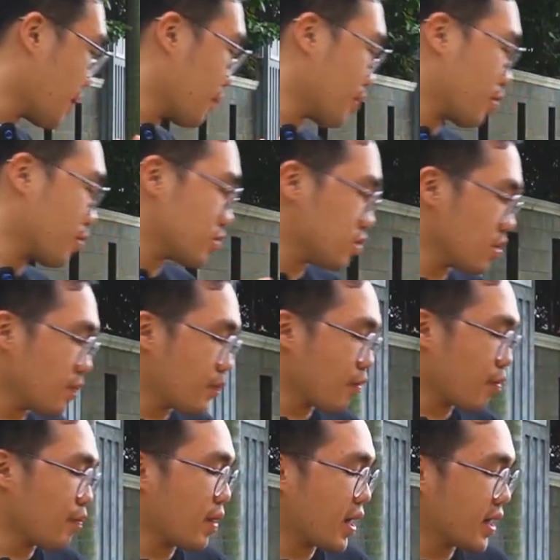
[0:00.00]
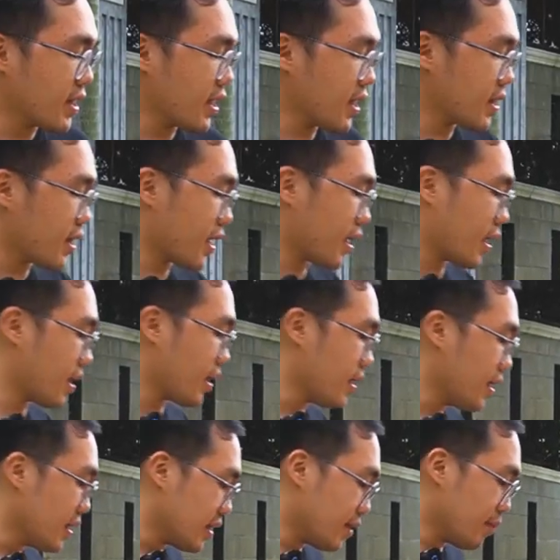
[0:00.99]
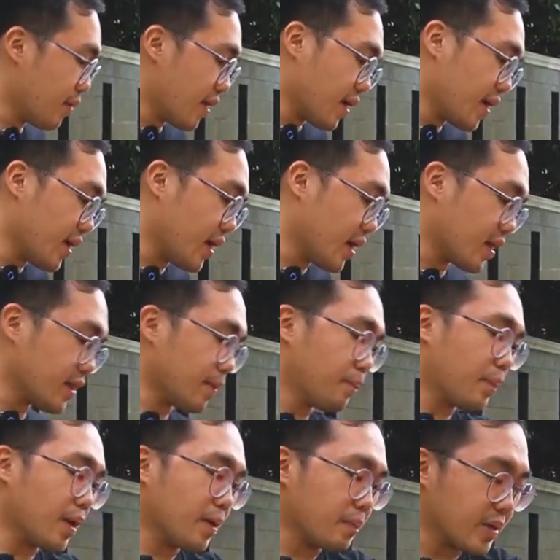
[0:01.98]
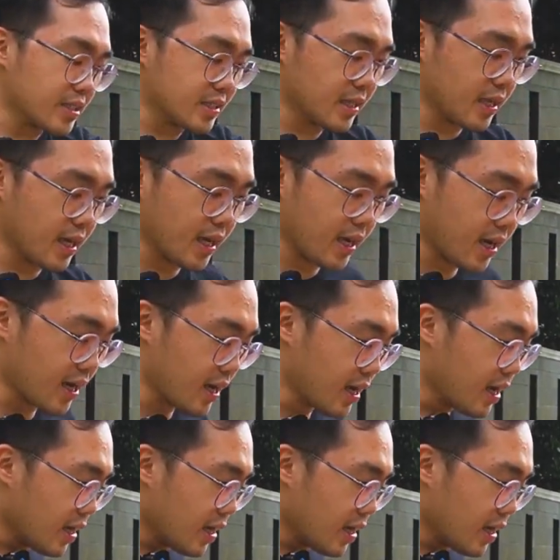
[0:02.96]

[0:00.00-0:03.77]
paling menonjol perubahannya adalah di bagian depan pastinya ya.